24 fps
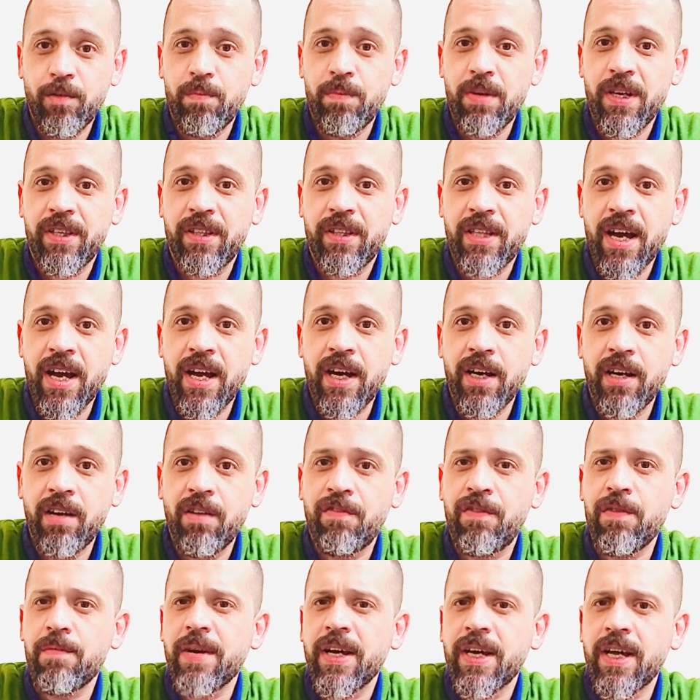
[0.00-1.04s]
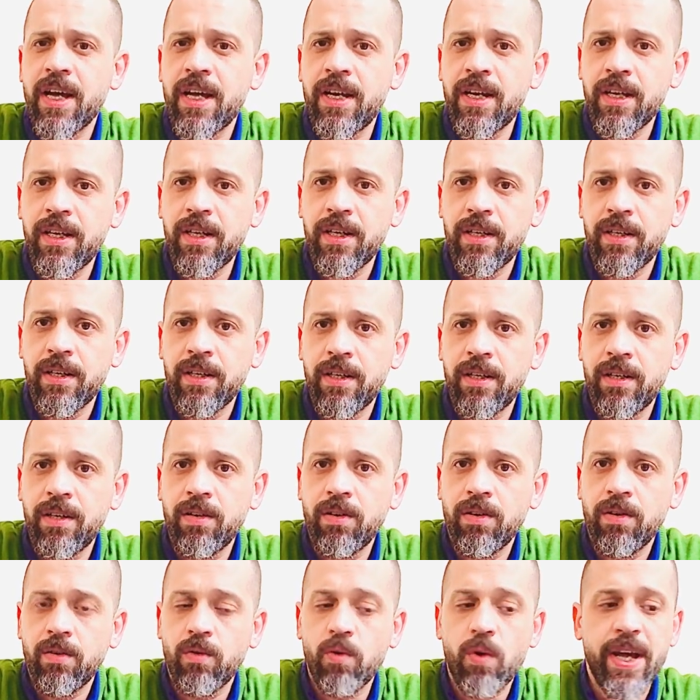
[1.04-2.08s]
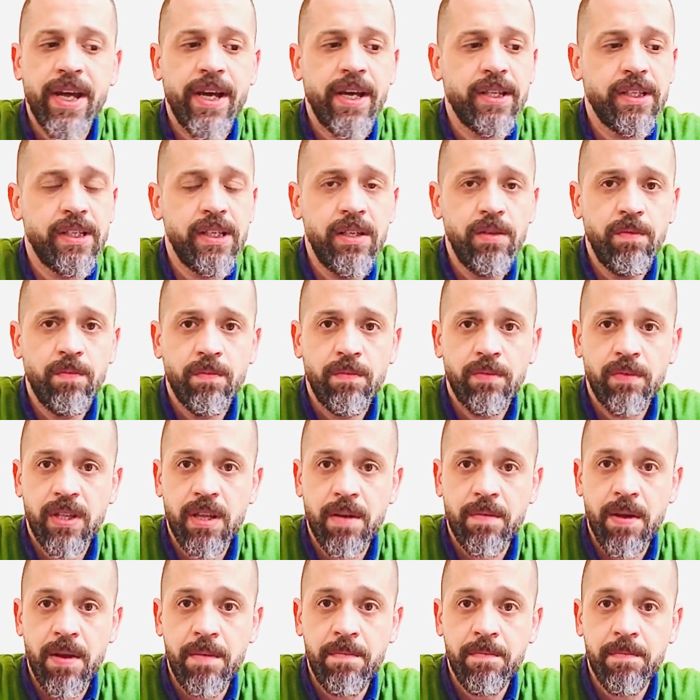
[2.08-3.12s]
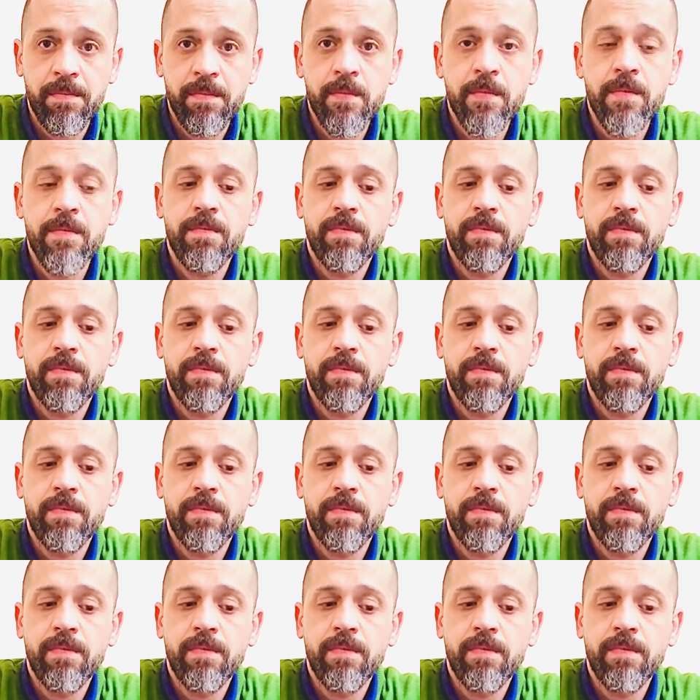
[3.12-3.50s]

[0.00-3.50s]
مرتاح في مكانك وهادي تمام